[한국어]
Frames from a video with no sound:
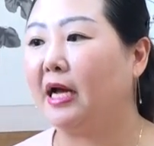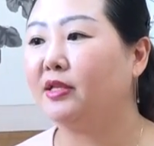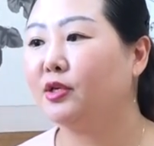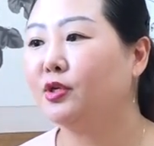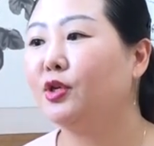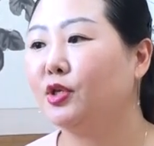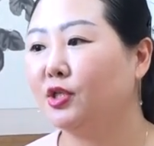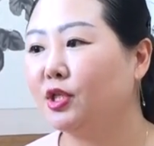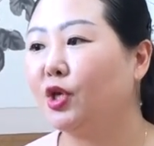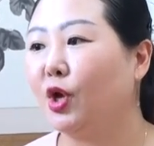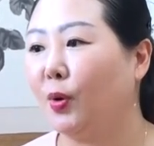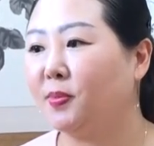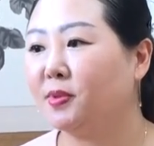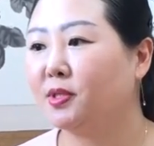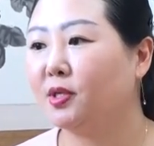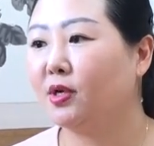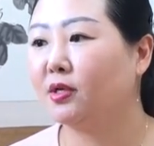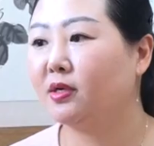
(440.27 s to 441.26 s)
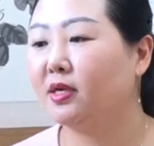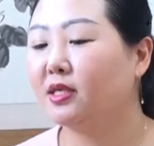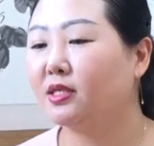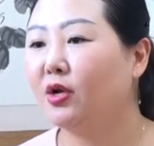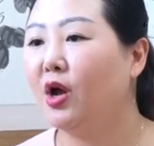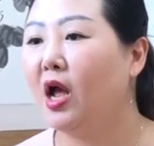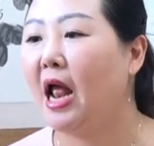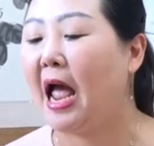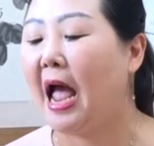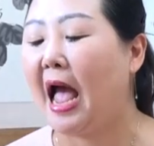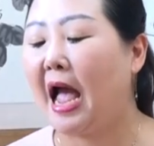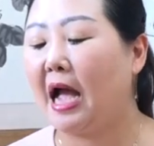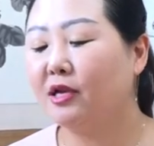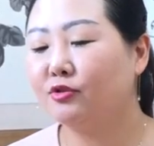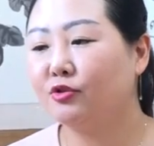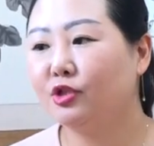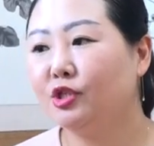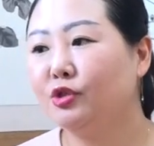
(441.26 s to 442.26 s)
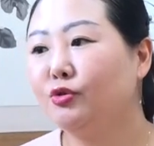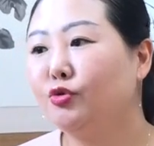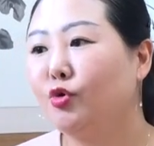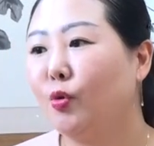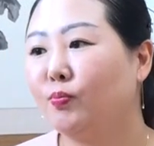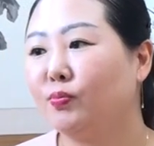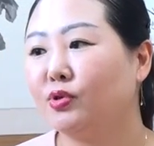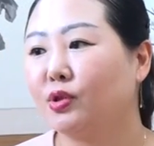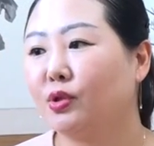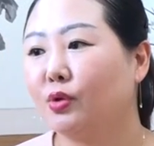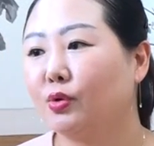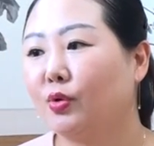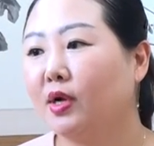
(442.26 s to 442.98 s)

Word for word: 나눠져 있는 게 없어요. 그래서 아주 쉬운 것부터